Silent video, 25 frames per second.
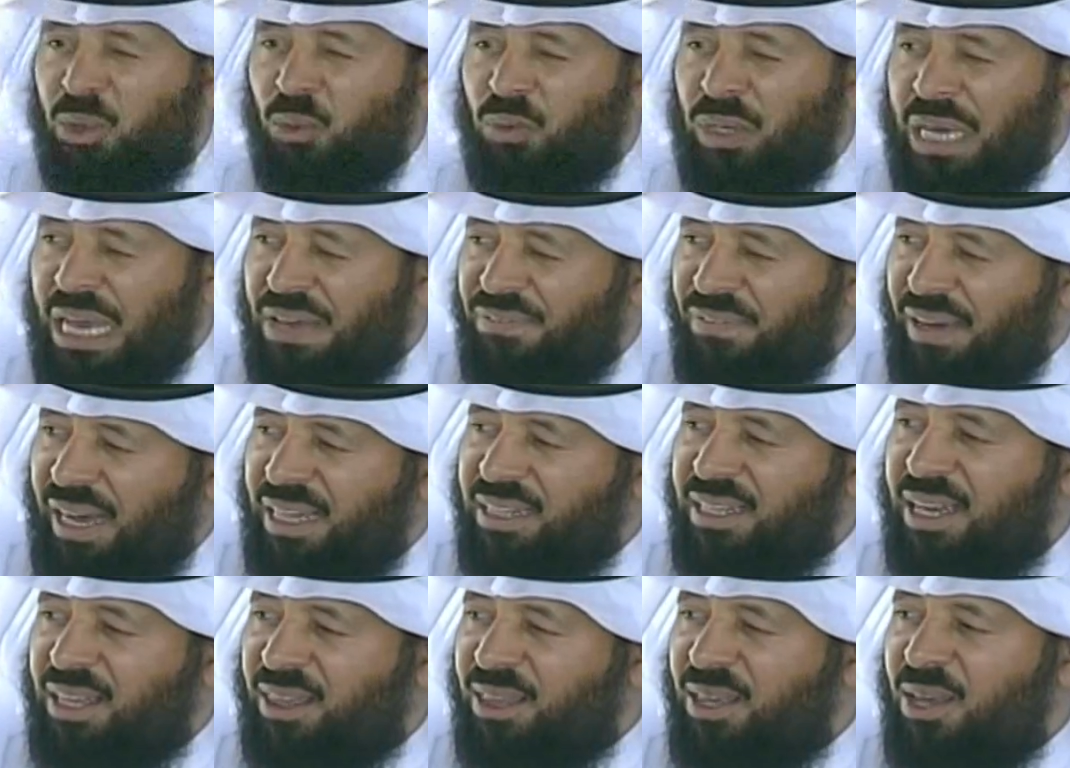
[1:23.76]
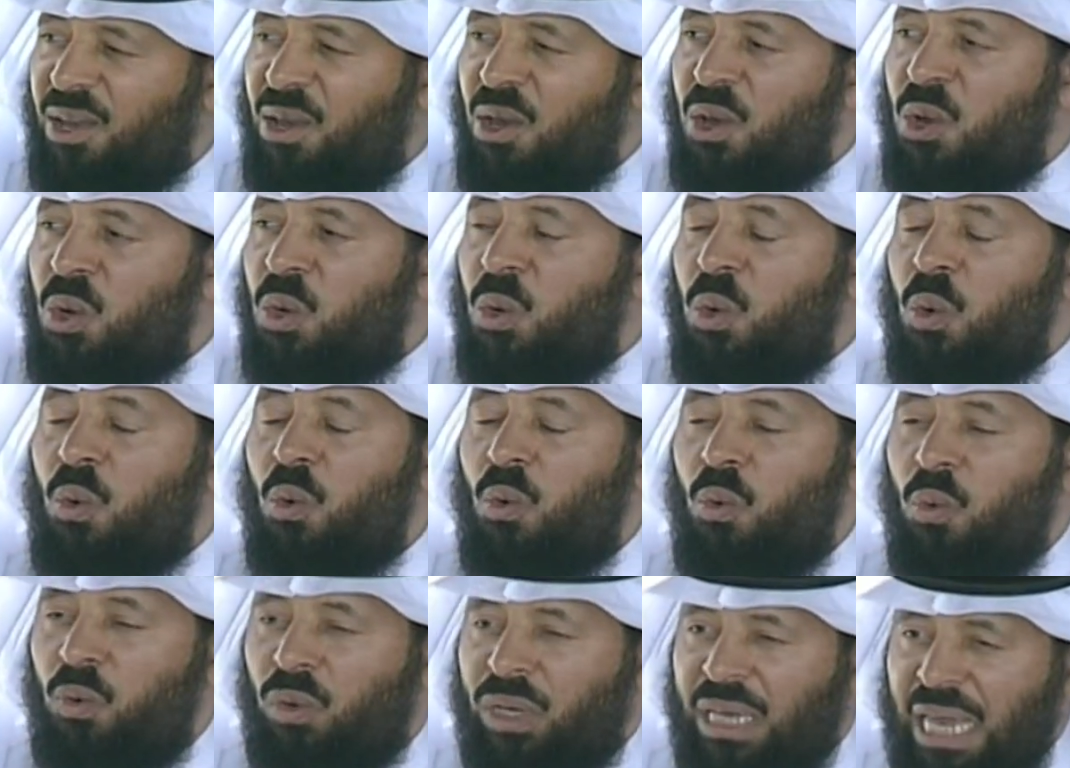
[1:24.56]
وكيف حدث
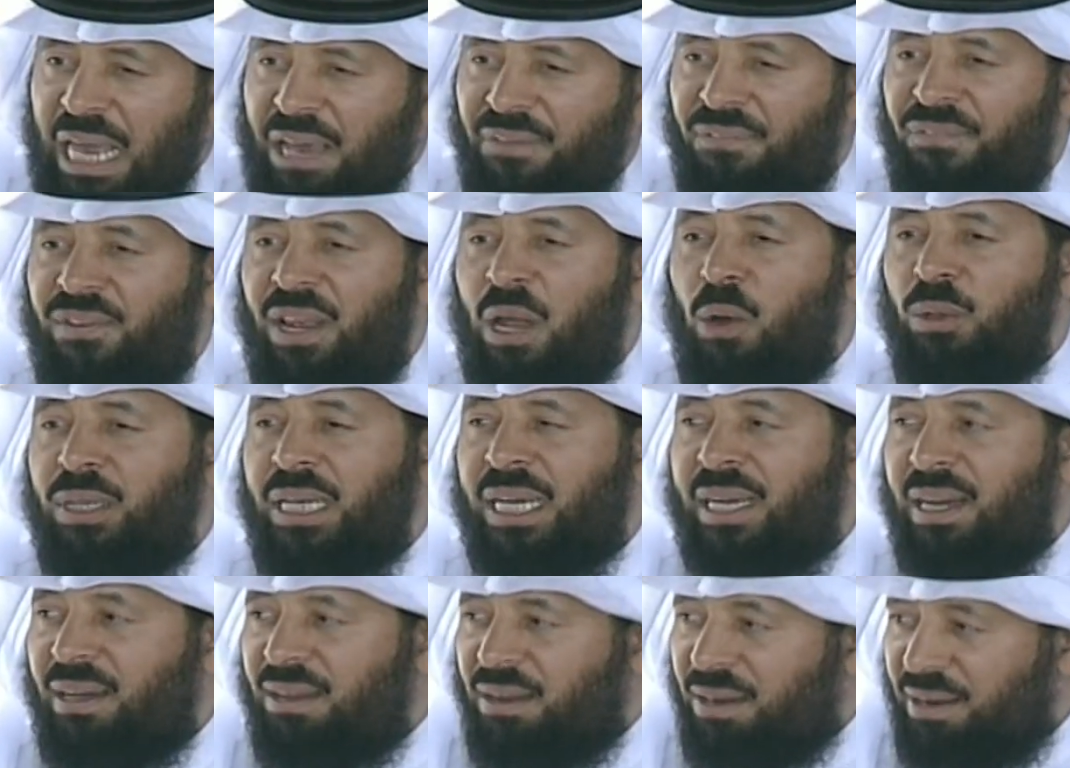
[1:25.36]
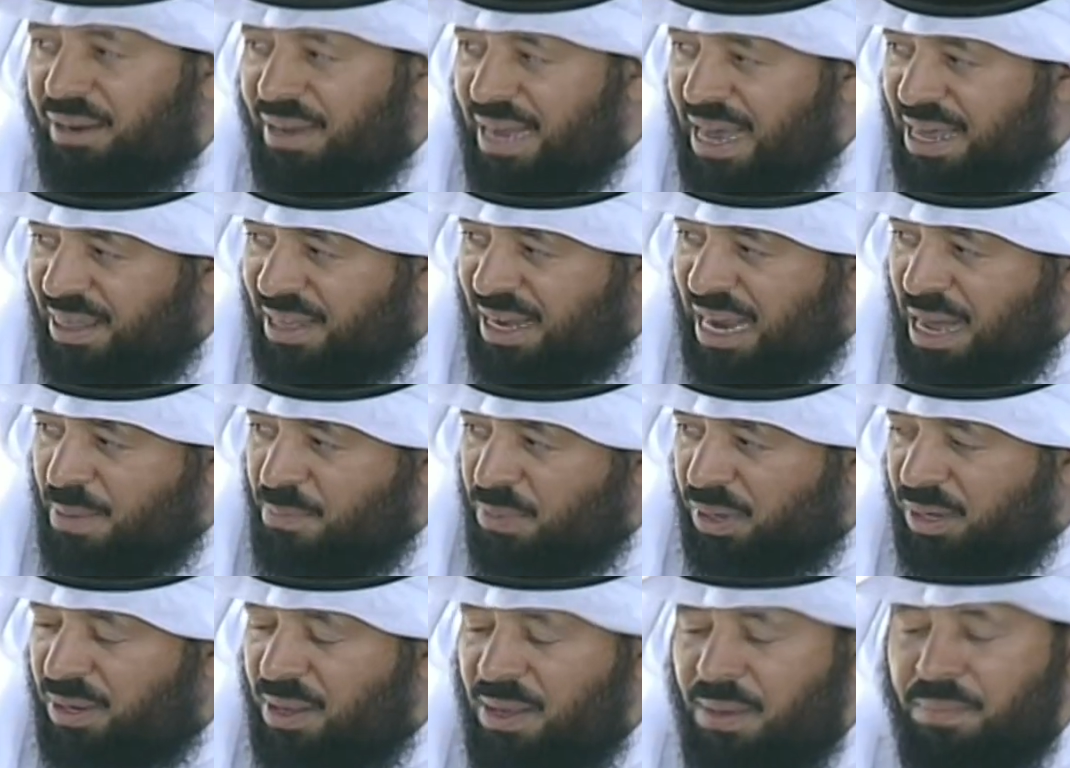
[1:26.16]
وكيف لو تكرر هذا
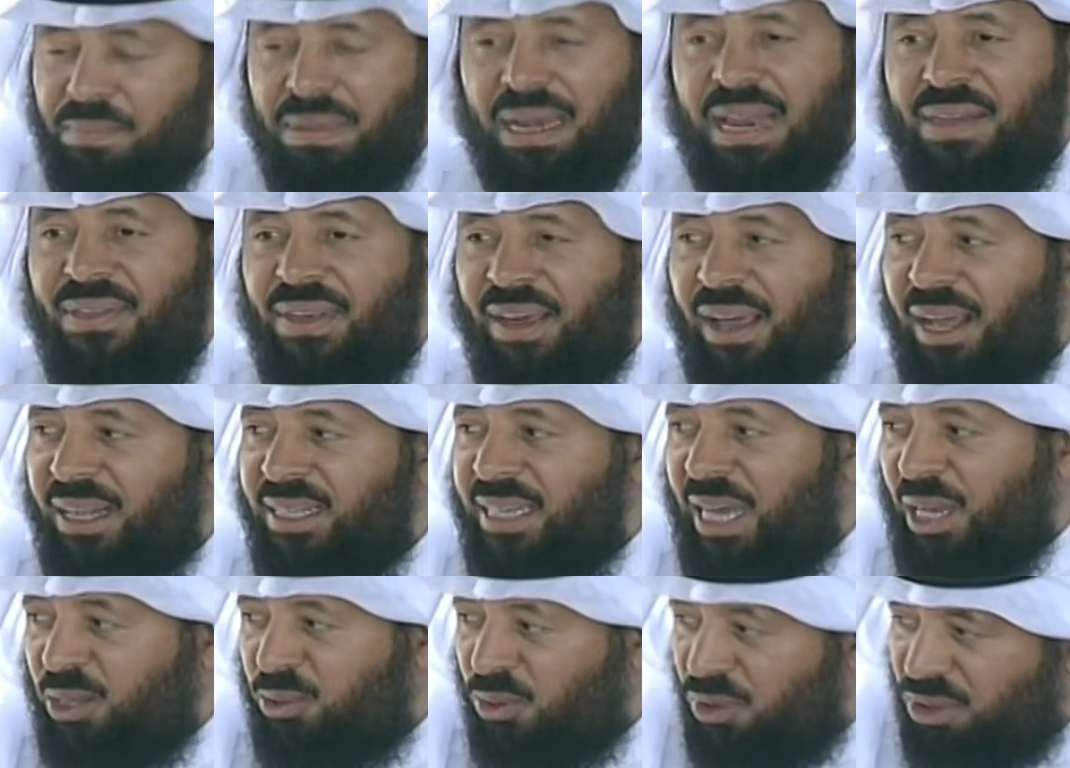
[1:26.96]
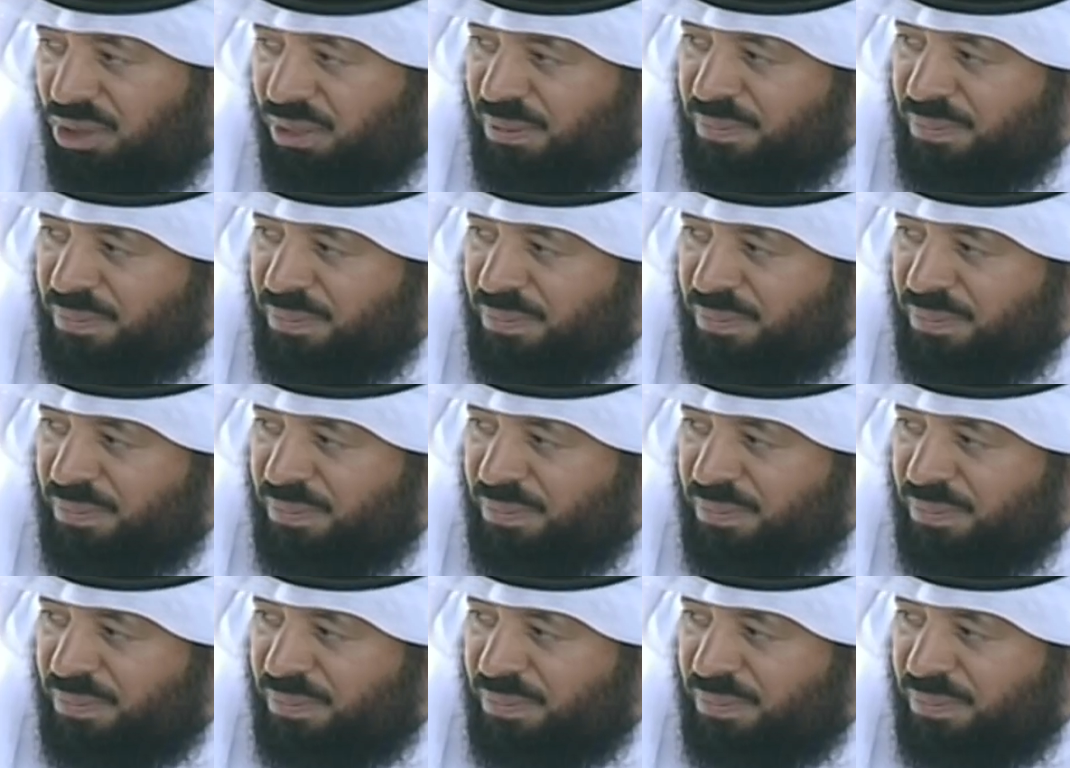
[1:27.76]
الأمر ما الذي قد يحدث